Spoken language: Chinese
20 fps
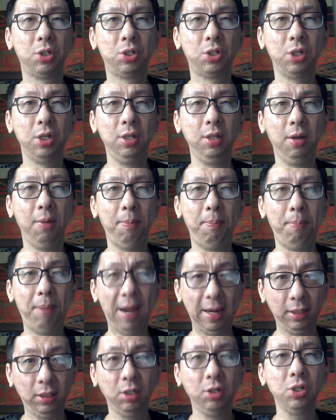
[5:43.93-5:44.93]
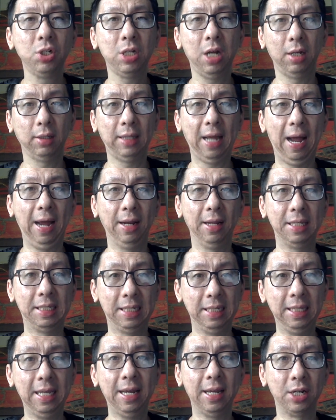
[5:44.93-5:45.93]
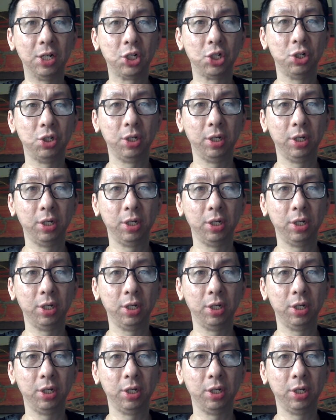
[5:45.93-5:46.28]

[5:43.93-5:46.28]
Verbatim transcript: 真的拜登上台了，现在也是